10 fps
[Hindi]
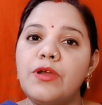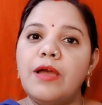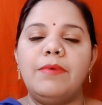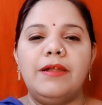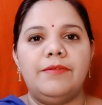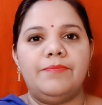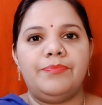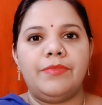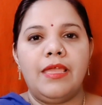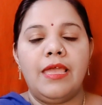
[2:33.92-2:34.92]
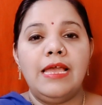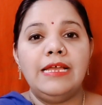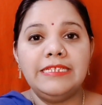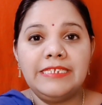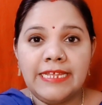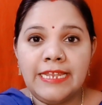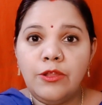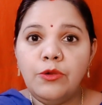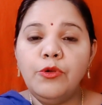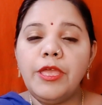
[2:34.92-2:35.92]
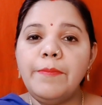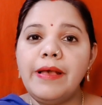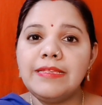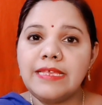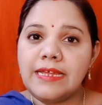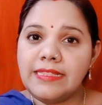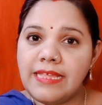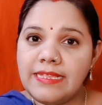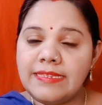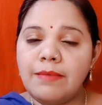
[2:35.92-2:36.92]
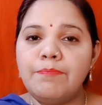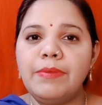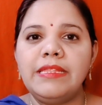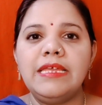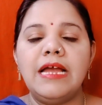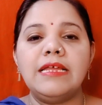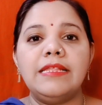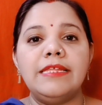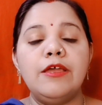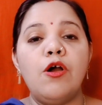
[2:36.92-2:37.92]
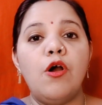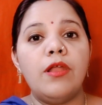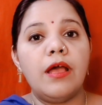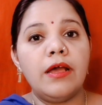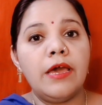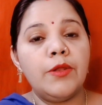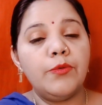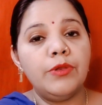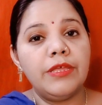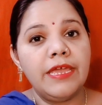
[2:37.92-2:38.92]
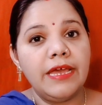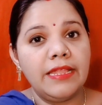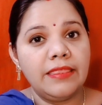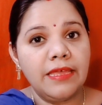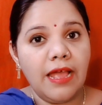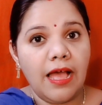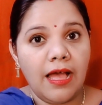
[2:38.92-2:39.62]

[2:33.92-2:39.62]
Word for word: घमंड जिन लोगों के पास अगर धन संपत्ति आ जाती है और अगर उनके अंदर